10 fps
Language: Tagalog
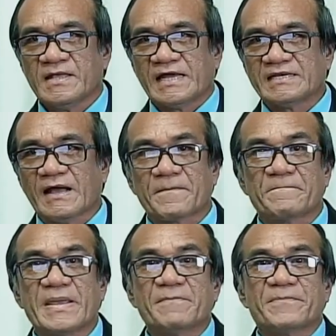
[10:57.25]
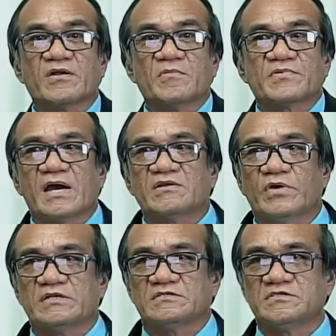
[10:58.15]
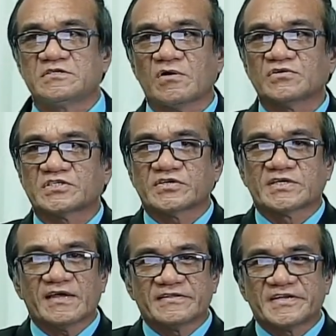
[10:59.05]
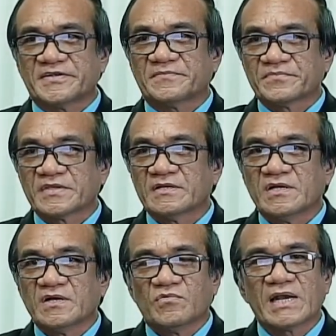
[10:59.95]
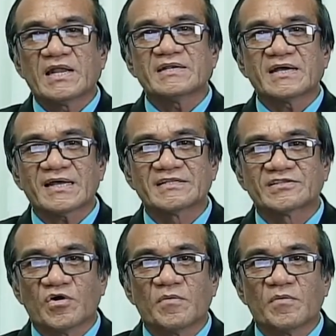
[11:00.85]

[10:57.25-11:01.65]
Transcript: and the people of God will draw together. Wala na kadto